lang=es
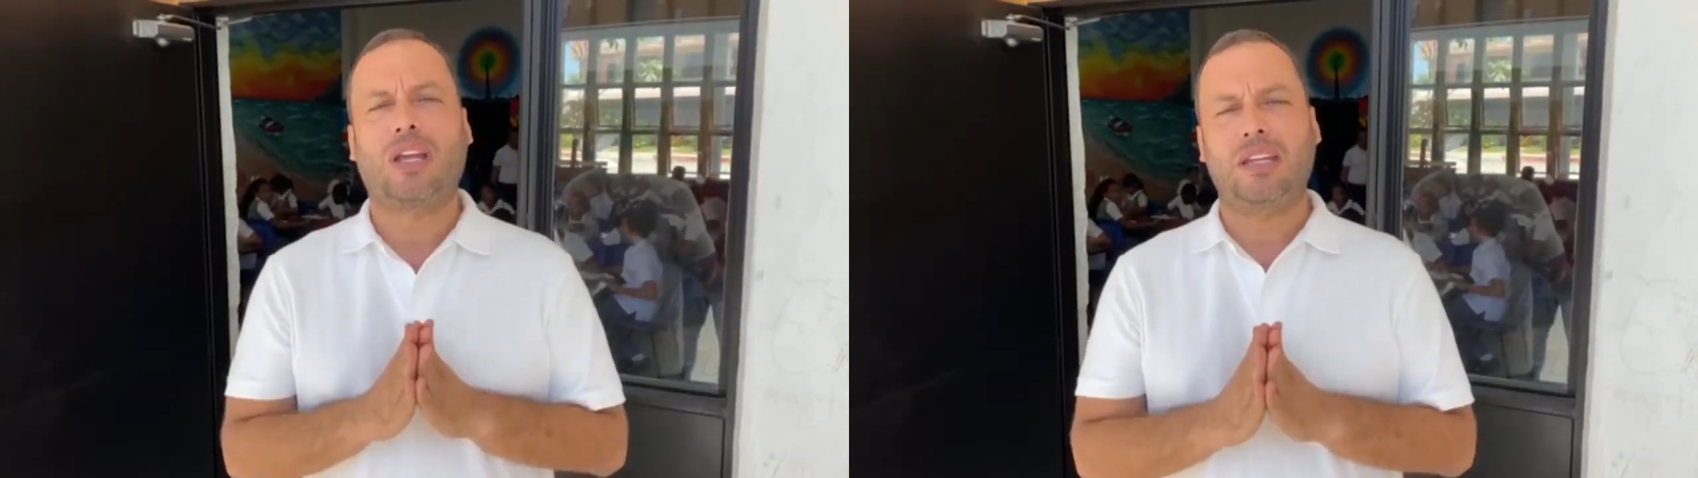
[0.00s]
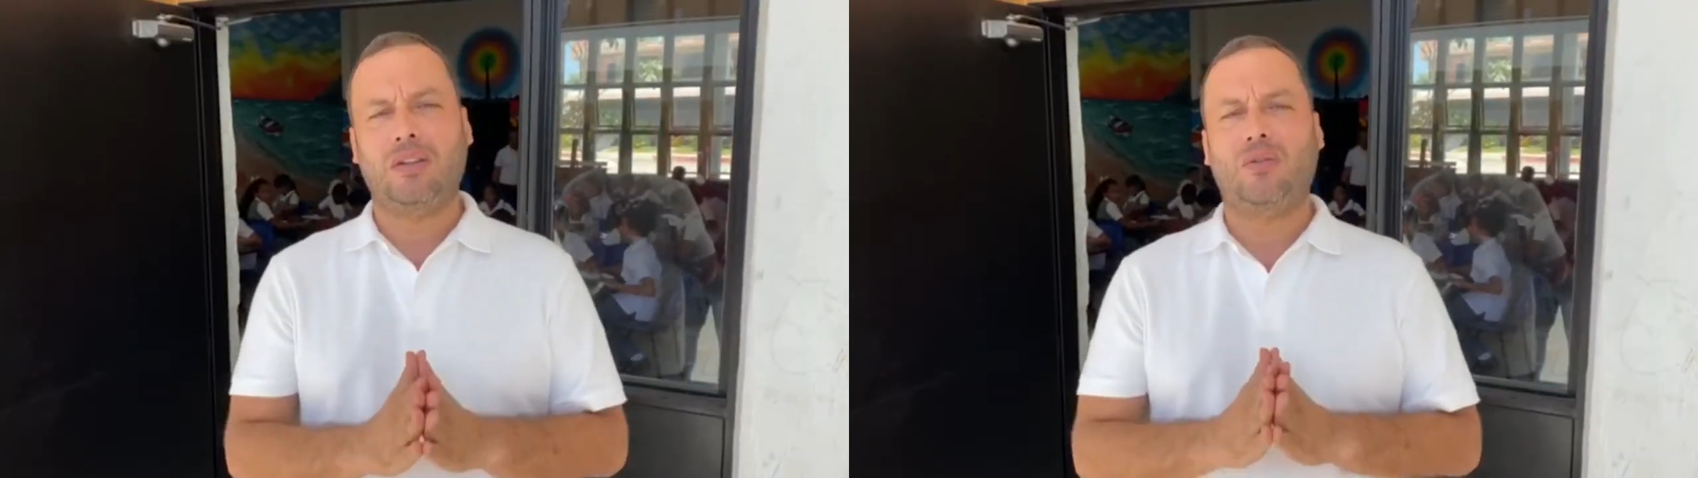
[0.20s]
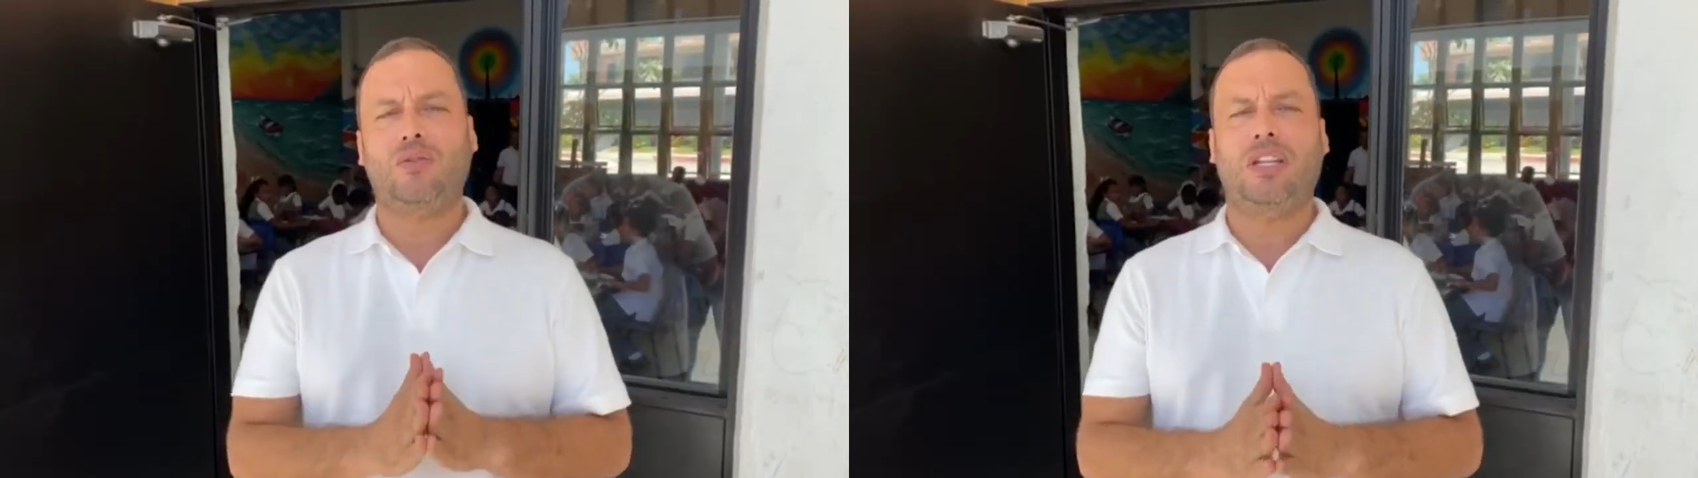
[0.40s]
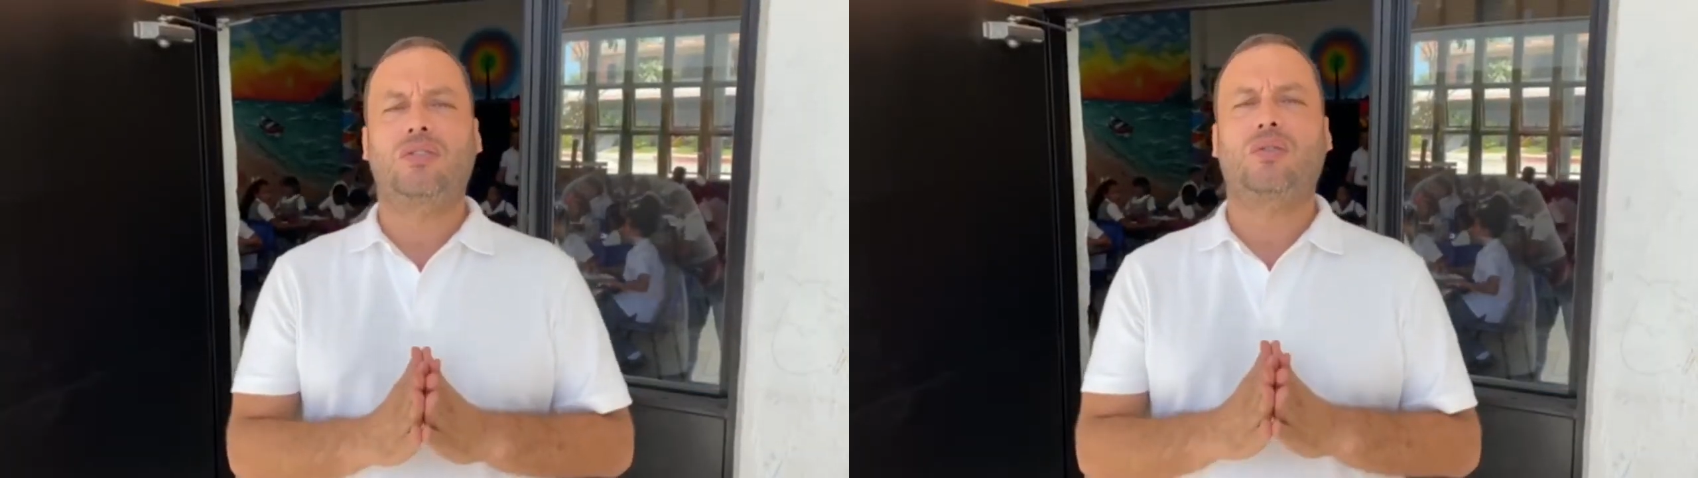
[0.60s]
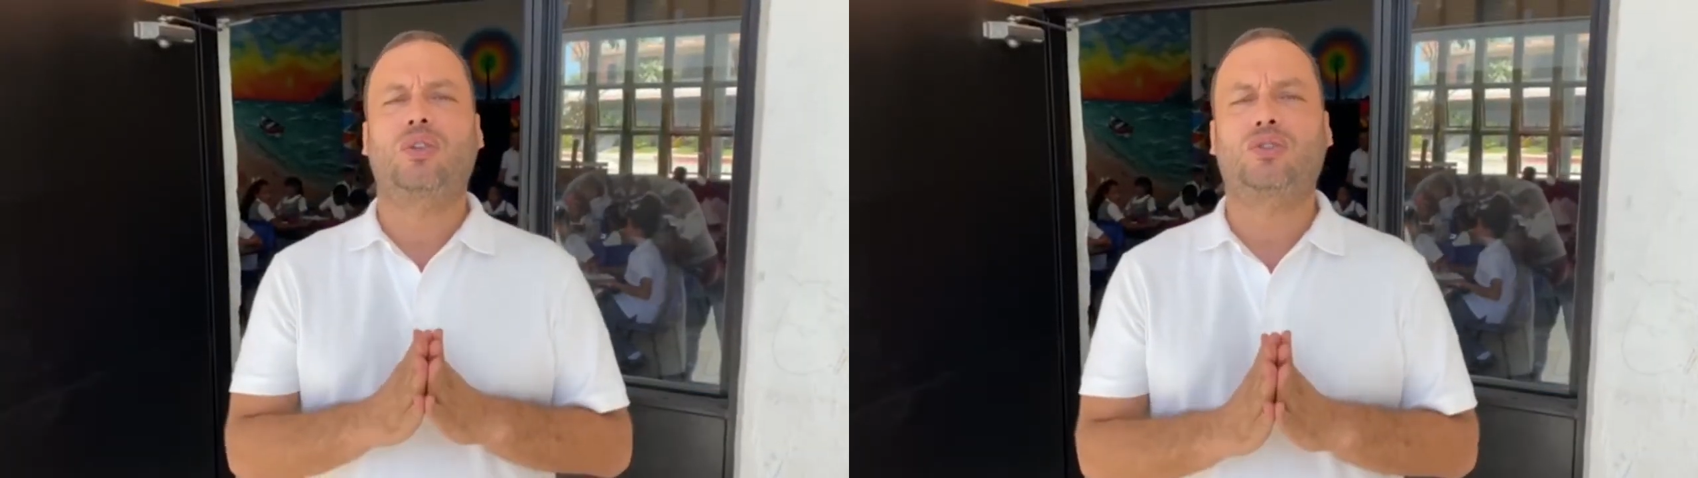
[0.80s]
que ningún
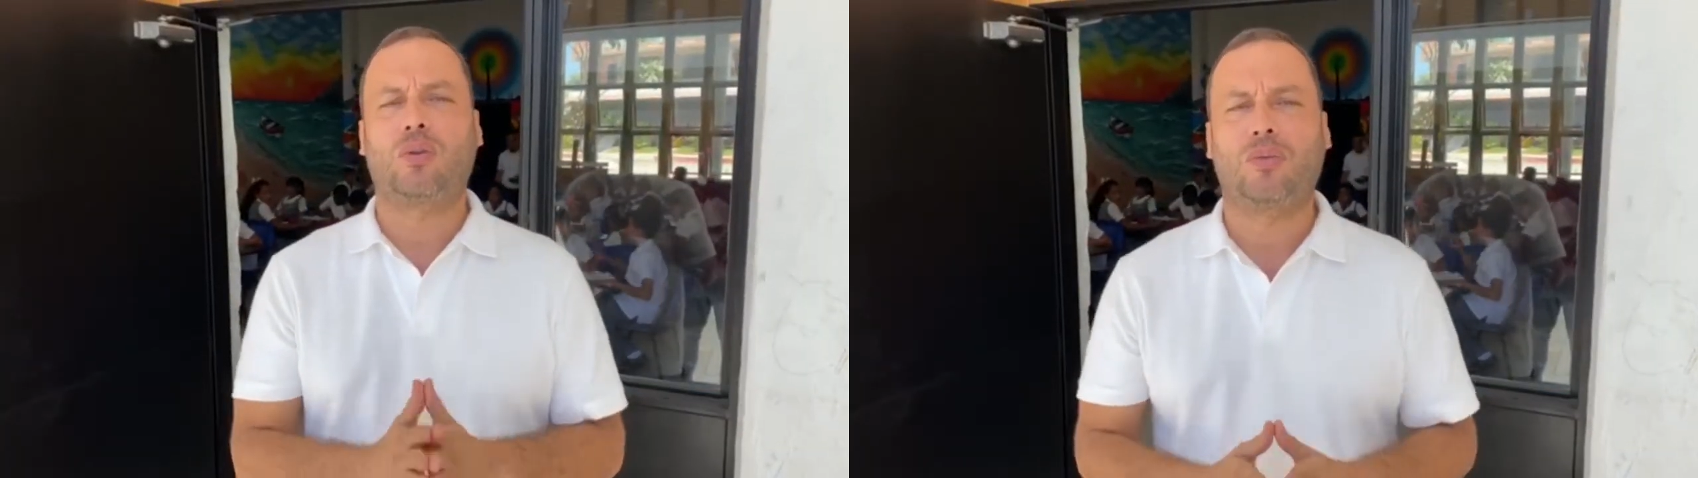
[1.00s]
niño en nuestro